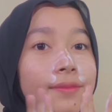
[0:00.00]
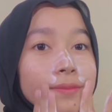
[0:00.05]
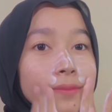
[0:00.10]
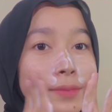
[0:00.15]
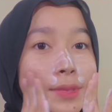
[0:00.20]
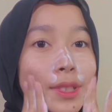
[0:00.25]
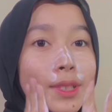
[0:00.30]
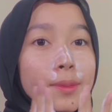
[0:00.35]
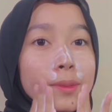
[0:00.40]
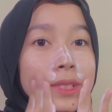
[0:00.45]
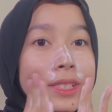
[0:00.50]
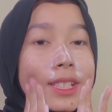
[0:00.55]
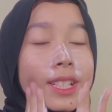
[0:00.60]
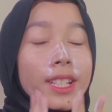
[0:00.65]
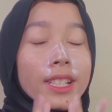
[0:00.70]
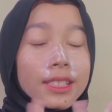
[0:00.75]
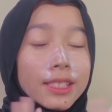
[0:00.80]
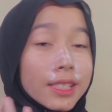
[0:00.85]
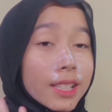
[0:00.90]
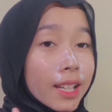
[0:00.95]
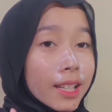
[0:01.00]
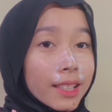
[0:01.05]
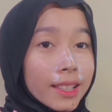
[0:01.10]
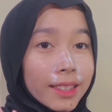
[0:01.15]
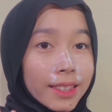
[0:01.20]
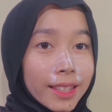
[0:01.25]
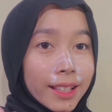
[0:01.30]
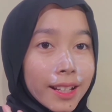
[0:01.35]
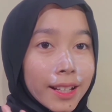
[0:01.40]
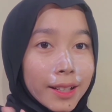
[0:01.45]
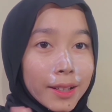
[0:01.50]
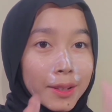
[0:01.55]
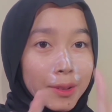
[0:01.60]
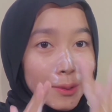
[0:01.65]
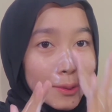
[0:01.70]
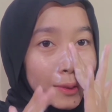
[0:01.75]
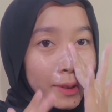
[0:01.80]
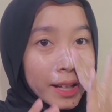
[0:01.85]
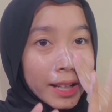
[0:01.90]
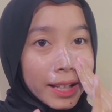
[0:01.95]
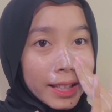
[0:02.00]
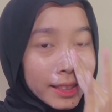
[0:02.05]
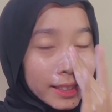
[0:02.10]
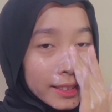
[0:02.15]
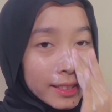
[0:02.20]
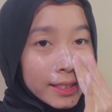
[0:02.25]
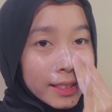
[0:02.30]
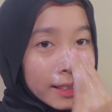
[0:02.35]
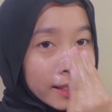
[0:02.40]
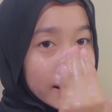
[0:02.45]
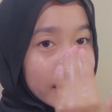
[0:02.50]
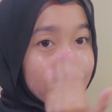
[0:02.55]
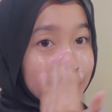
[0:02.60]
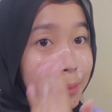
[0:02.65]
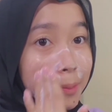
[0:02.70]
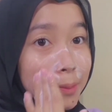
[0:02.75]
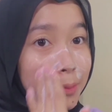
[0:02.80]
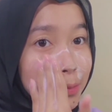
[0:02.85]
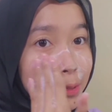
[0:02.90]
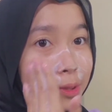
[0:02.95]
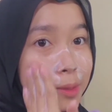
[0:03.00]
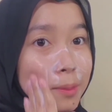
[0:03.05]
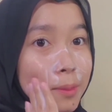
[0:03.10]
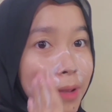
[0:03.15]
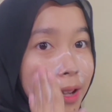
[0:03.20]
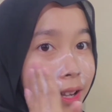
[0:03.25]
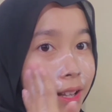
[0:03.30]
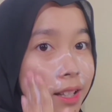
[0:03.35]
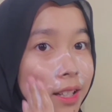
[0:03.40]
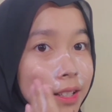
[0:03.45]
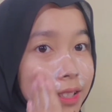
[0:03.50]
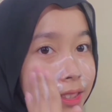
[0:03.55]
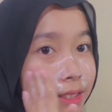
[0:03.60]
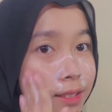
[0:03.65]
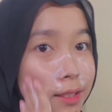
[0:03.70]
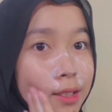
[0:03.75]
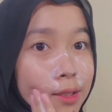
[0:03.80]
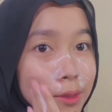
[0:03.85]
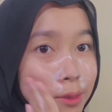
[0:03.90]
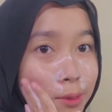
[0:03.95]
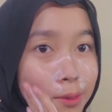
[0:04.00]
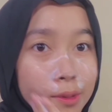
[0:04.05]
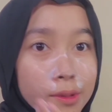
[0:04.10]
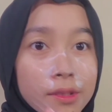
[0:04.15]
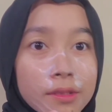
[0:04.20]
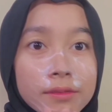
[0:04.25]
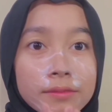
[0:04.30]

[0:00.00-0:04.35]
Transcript: benar-benar gentle ke kulit lembut banget gitu